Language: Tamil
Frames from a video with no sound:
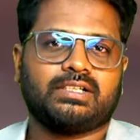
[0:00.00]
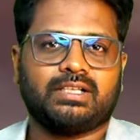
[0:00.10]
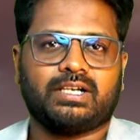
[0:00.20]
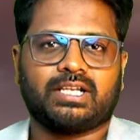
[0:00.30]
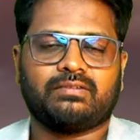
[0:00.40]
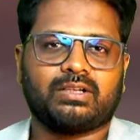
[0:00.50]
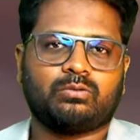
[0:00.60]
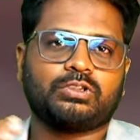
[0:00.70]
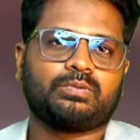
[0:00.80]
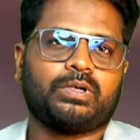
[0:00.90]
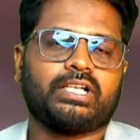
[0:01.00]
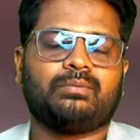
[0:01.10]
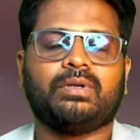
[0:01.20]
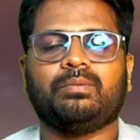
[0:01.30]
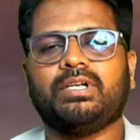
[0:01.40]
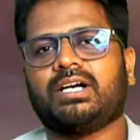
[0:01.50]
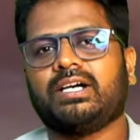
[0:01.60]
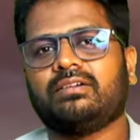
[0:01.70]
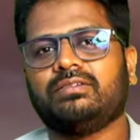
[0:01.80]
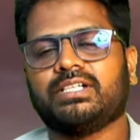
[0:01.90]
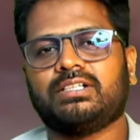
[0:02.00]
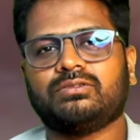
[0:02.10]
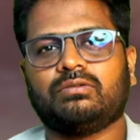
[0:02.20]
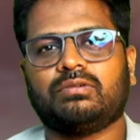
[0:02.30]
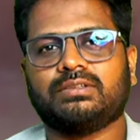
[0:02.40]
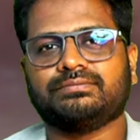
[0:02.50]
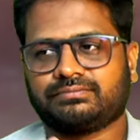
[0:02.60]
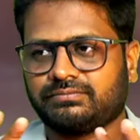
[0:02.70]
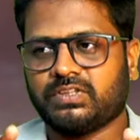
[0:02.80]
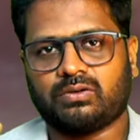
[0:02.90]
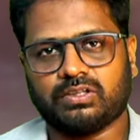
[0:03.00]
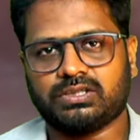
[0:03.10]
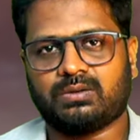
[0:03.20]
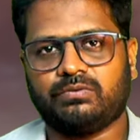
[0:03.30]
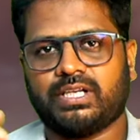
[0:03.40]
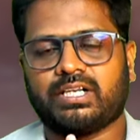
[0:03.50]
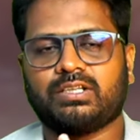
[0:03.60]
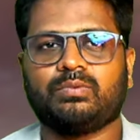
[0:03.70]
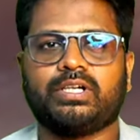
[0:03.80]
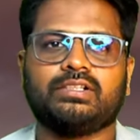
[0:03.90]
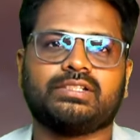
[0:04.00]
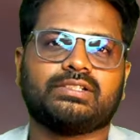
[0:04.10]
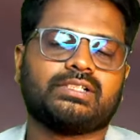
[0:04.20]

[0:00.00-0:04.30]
இல்லை நான் வேறு கோர்ஸ் போயிட்டேன் அப்படி இப்படின்ட்டு ஆயிரம் விஷயங்கள் சொல்லுவாங்க என்னோடய ஜாப் வேறு இடத்துக்கு போயிடுச்சு